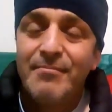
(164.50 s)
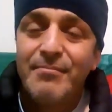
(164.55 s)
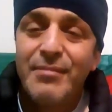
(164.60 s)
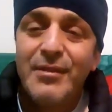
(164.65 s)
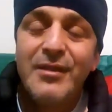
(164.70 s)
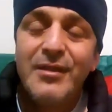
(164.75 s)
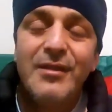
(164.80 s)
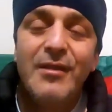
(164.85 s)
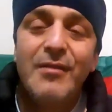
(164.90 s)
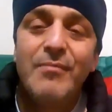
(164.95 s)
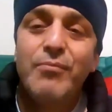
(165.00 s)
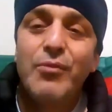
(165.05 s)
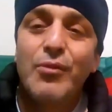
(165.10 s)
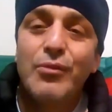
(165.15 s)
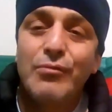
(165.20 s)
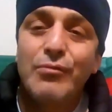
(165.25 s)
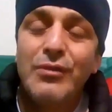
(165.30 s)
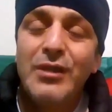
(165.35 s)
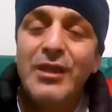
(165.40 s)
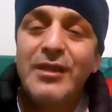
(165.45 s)
باللي
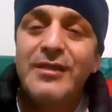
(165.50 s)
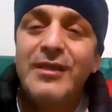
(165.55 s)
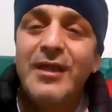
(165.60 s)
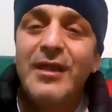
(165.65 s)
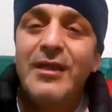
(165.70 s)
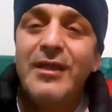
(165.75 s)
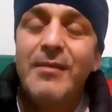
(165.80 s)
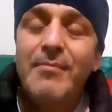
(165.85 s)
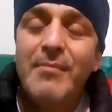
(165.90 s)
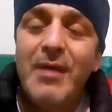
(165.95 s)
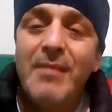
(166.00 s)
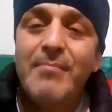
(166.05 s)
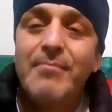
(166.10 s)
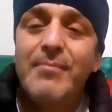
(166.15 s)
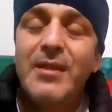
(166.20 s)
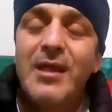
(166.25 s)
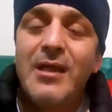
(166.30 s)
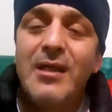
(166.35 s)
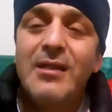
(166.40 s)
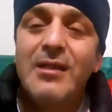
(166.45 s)
البطوله تاعنا
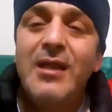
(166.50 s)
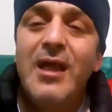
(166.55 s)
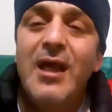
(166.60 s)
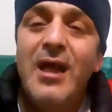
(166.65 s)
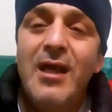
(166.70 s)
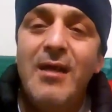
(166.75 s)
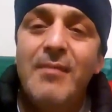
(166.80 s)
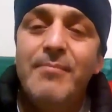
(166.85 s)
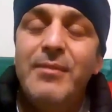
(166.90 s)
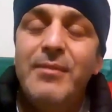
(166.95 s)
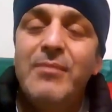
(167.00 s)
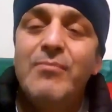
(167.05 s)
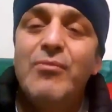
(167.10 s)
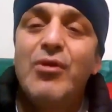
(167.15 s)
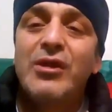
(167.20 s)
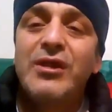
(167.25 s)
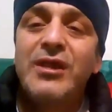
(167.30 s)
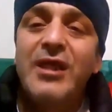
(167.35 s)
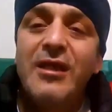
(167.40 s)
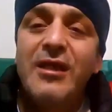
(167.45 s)
معمره لعابين
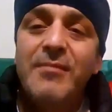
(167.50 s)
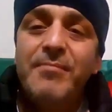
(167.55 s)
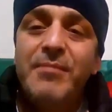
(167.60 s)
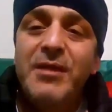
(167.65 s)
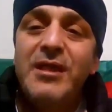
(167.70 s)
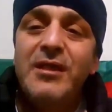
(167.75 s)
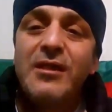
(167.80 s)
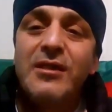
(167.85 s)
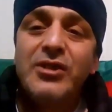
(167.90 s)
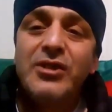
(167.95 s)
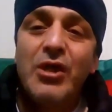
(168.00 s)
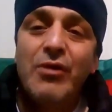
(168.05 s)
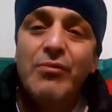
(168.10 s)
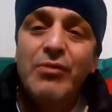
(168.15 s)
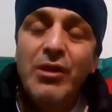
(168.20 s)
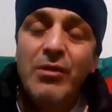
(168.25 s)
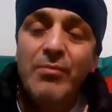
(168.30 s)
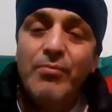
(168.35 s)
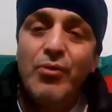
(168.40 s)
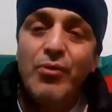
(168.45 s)
مغتربين جاو
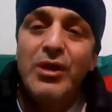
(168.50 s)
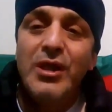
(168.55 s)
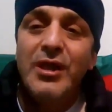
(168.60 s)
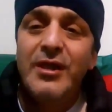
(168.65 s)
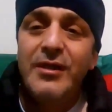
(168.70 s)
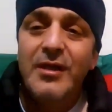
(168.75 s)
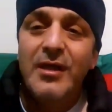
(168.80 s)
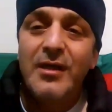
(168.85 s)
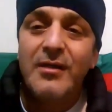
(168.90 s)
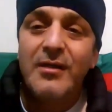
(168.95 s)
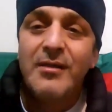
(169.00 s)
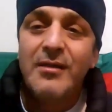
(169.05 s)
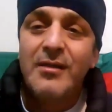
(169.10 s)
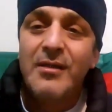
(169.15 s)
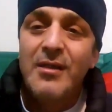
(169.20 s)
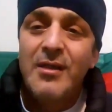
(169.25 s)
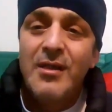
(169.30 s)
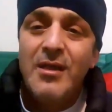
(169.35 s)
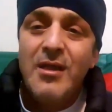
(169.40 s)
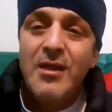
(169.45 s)
يلعبوا لهنا
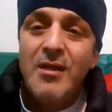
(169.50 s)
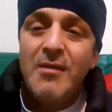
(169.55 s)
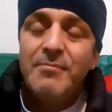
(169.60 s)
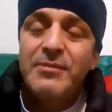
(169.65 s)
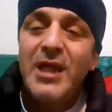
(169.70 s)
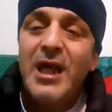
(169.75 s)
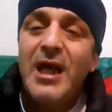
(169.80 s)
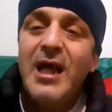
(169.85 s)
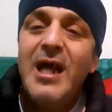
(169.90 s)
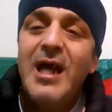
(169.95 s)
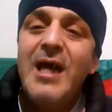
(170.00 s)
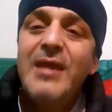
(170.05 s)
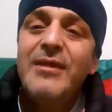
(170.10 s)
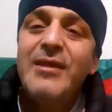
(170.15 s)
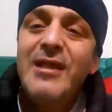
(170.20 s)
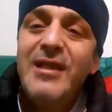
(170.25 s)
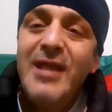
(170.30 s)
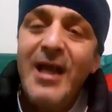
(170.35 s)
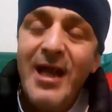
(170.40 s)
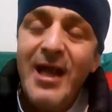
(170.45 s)
بصح
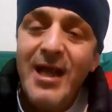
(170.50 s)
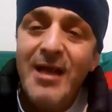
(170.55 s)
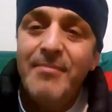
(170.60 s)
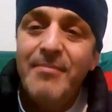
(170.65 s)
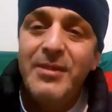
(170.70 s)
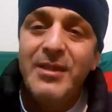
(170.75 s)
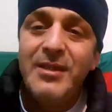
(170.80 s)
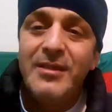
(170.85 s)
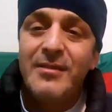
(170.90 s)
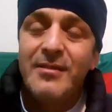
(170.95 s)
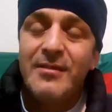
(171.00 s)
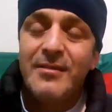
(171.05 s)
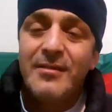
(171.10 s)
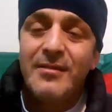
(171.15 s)
هاد اللعابين